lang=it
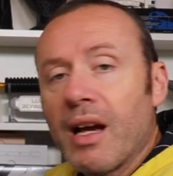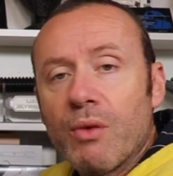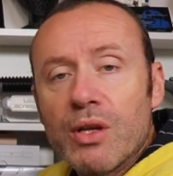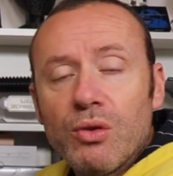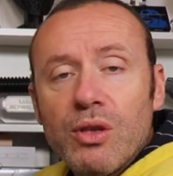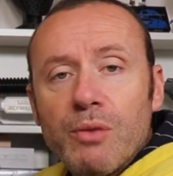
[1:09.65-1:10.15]

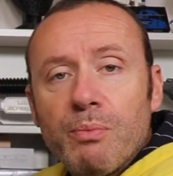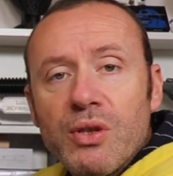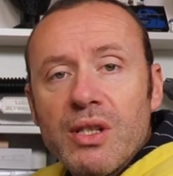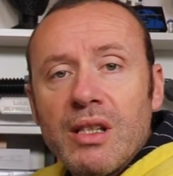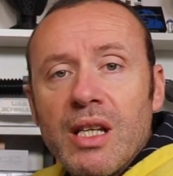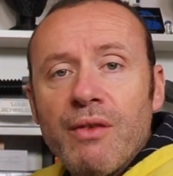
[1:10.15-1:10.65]
questo
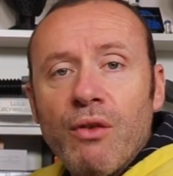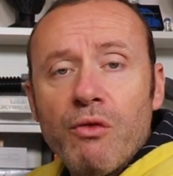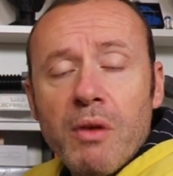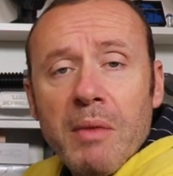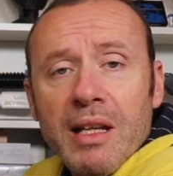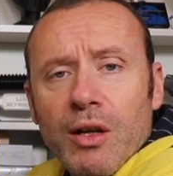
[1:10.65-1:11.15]
dispositivo
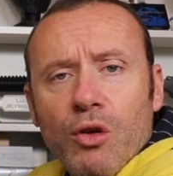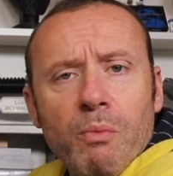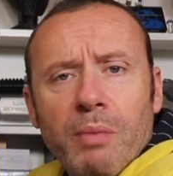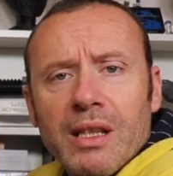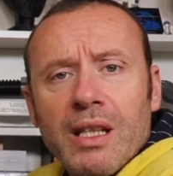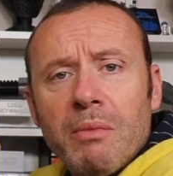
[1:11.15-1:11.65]
ovviamente è
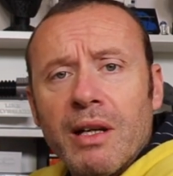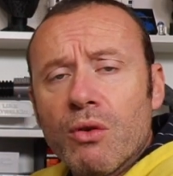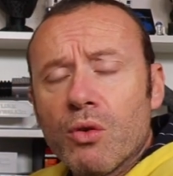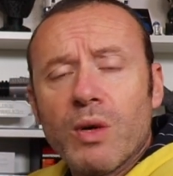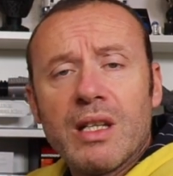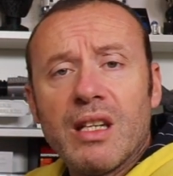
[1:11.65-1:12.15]
compatibile
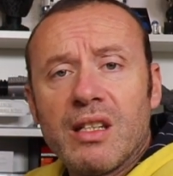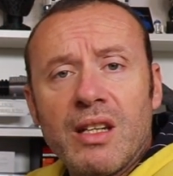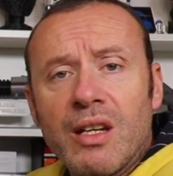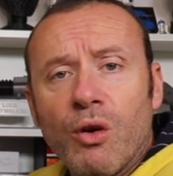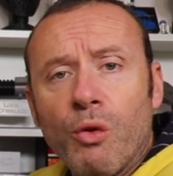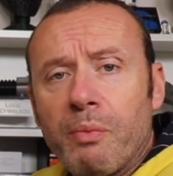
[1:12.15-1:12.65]
con
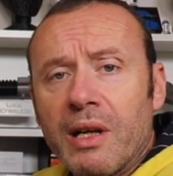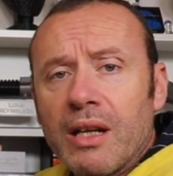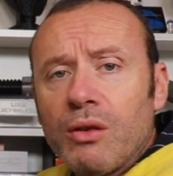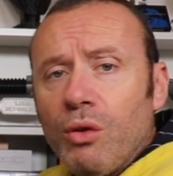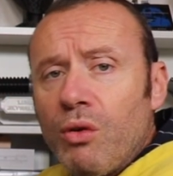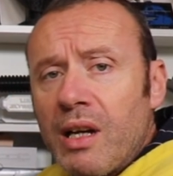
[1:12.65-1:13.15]
qualsiasi
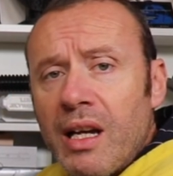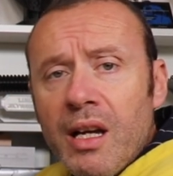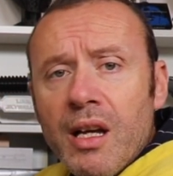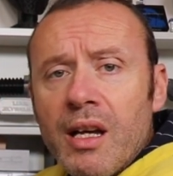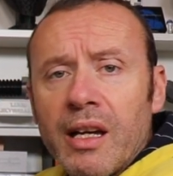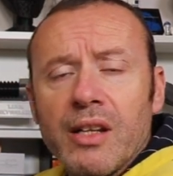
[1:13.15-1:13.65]
operatore
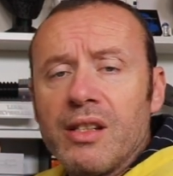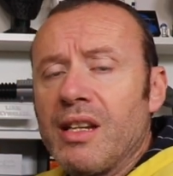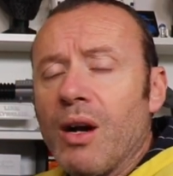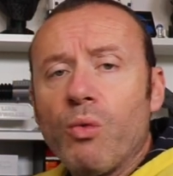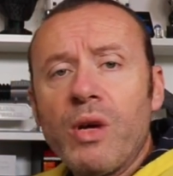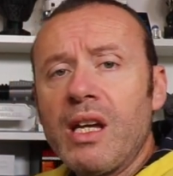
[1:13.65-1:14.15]
che
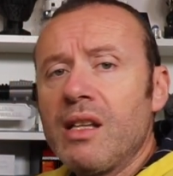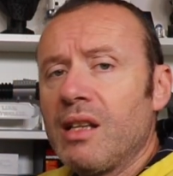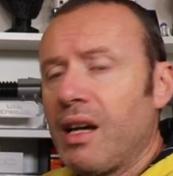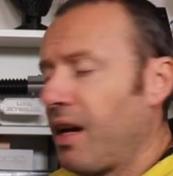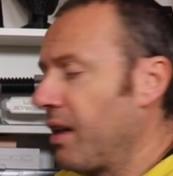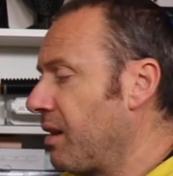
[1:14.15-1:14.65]
sia
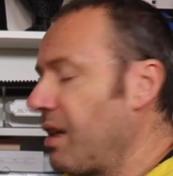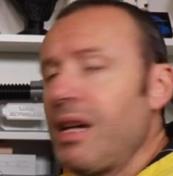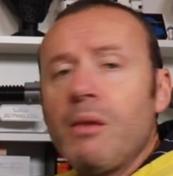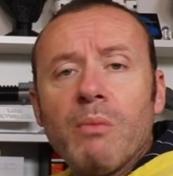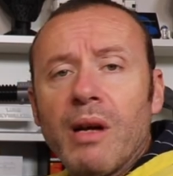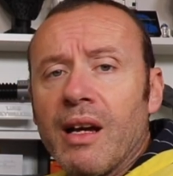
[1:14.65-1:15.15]
Wind,
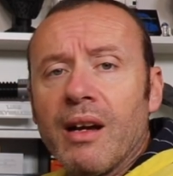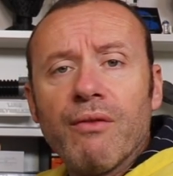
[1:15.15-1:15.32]
Team,